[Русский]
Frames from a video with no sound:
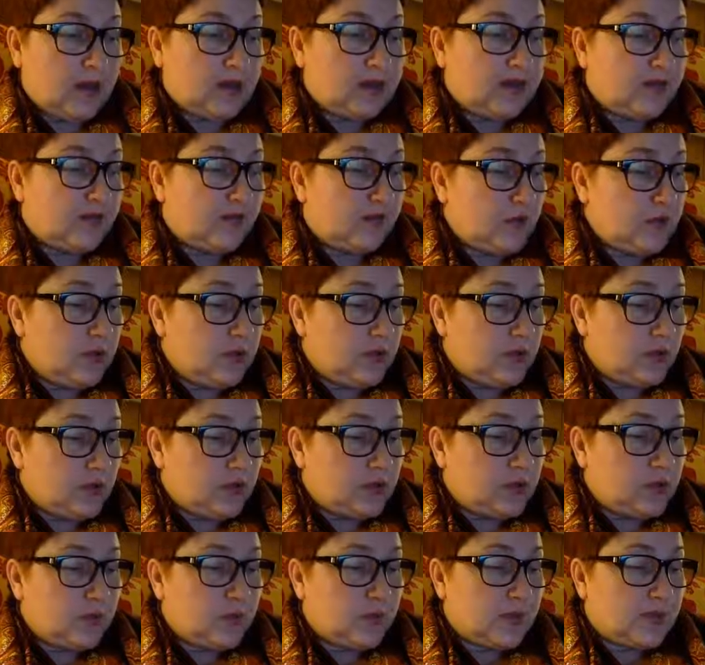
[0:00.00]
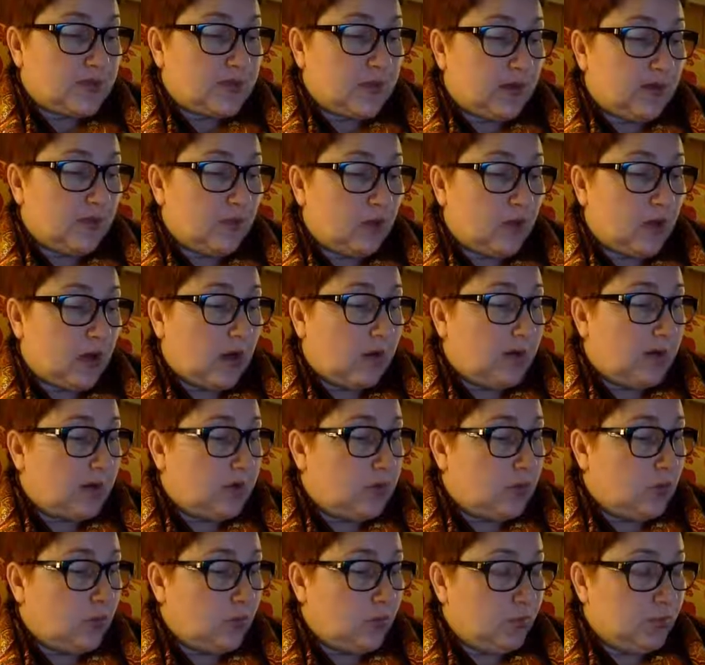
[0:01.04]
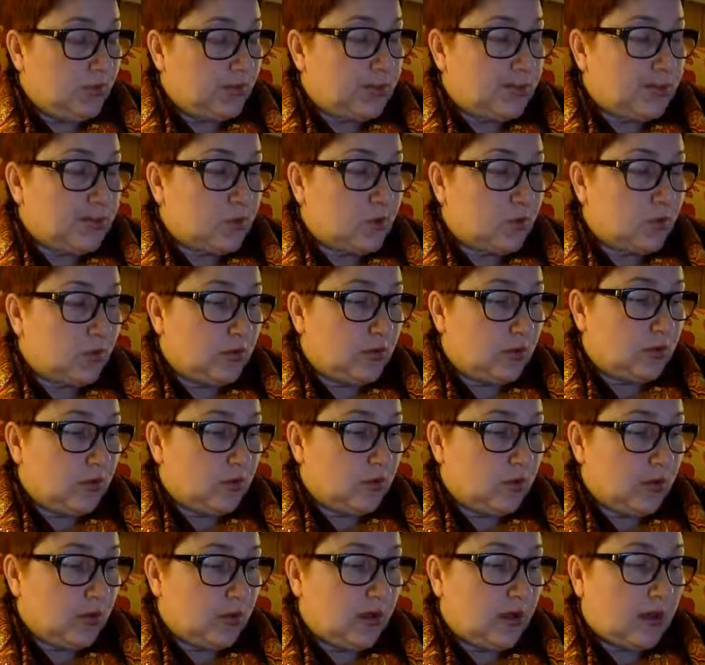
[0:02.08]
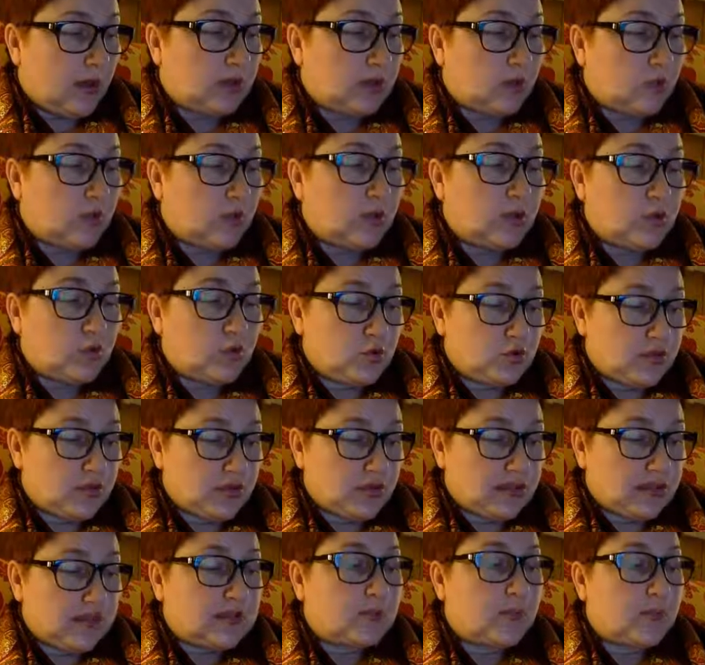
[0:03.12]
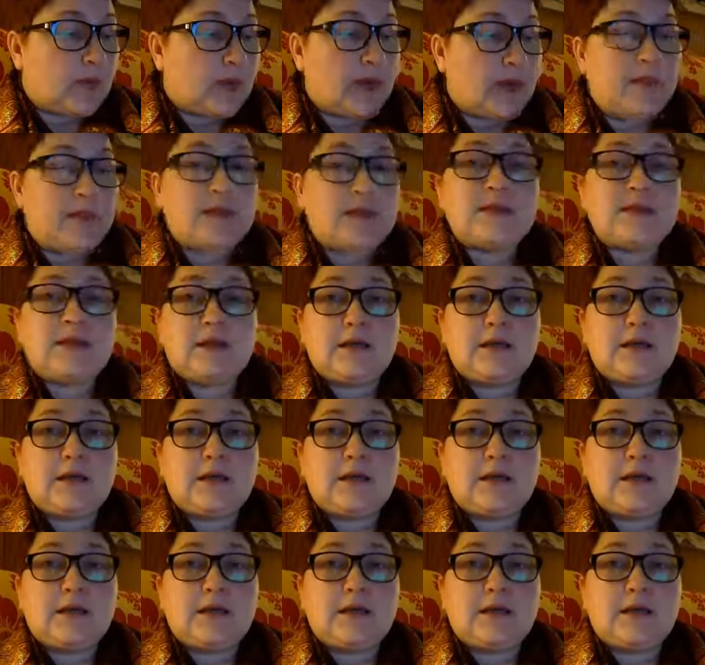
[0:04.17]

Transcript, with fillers: Сегодня начнем разговор об одной области культуры, которая тоже есть память.